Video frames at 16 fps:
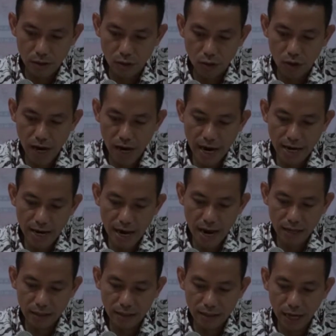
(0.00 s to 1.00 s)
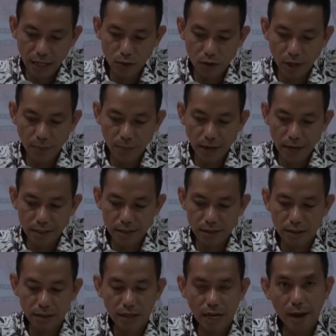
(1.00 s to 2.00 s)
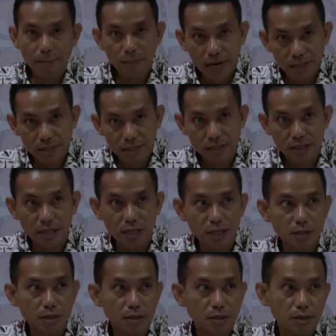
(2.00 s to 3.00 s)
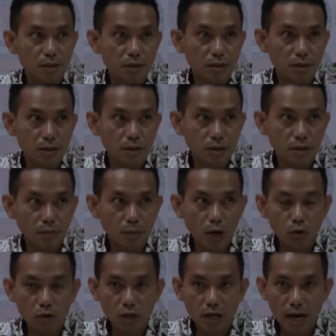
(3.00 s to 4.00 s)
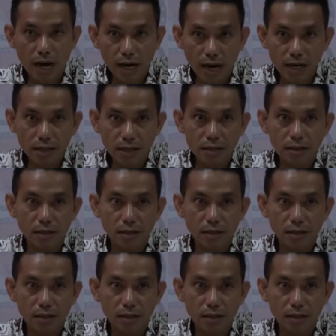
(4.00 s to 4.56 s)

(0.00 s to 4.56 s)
juga ada satu TPS lapas di Maluku Tenggara,